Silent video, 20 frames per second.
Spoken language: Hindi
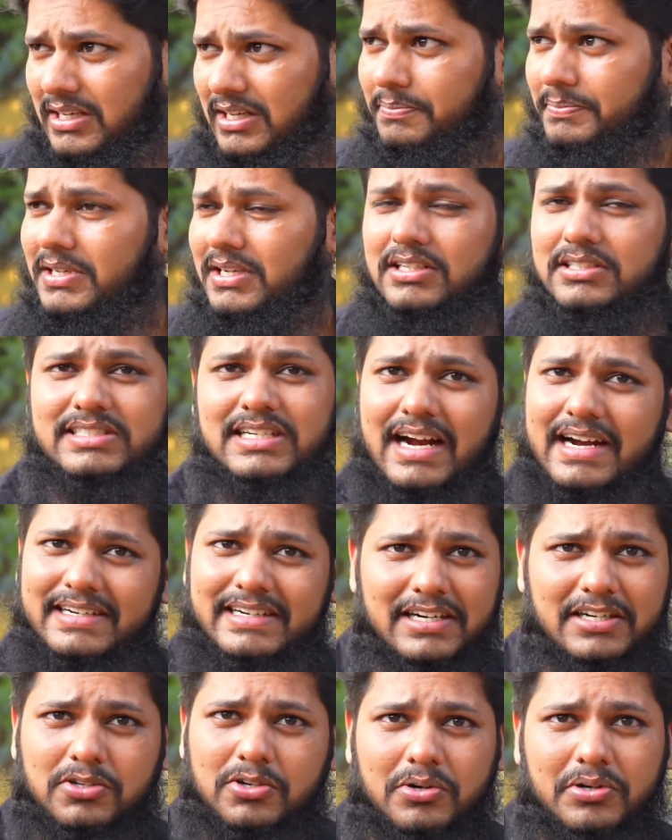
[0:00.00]
अपना
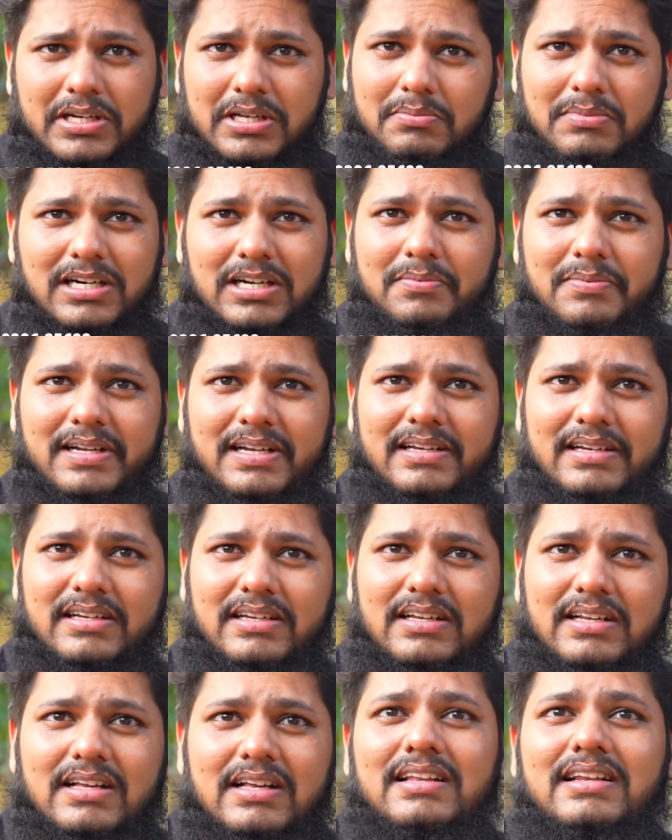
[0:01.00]
स्टैंडर्ड कोट है बराबर है
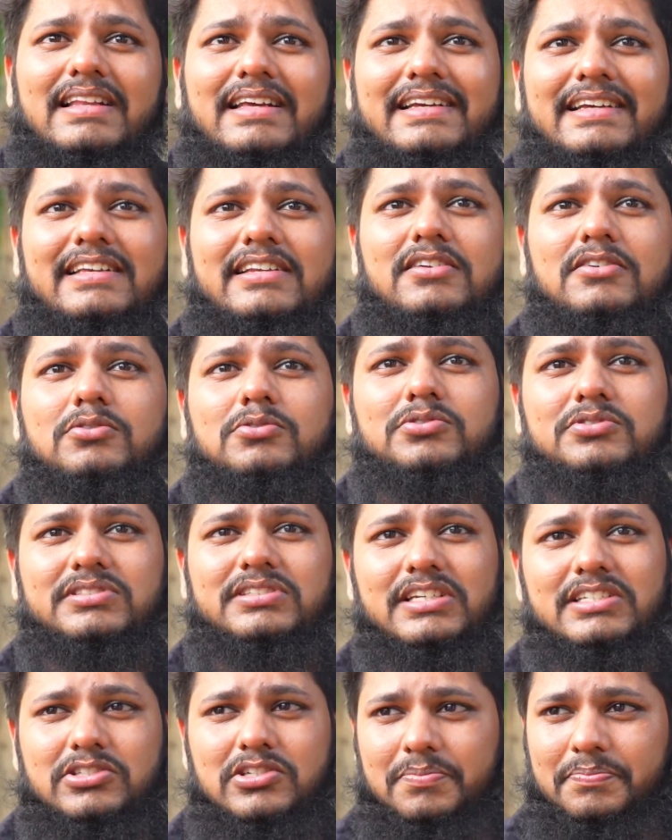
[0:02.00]
हम्म। लेकिन
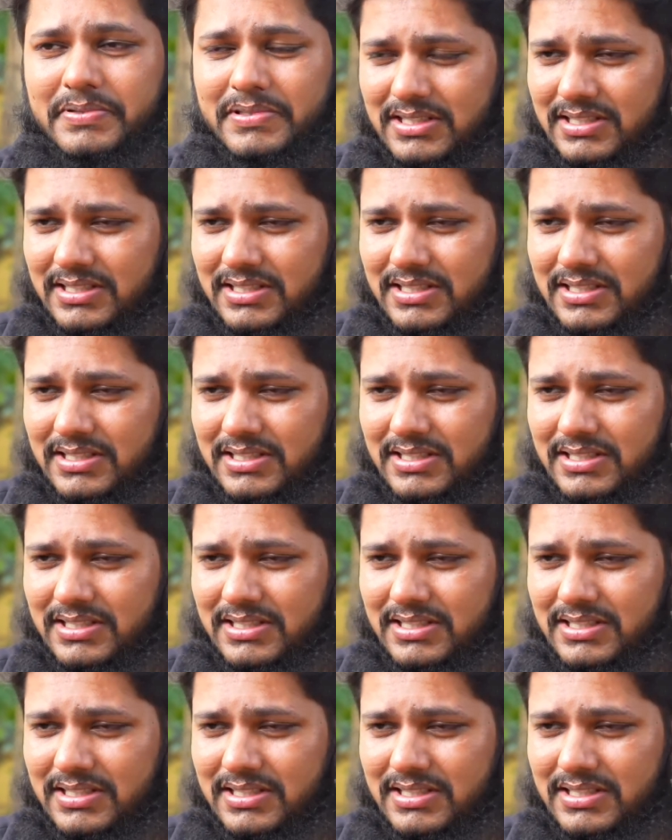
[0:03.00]
उससे जो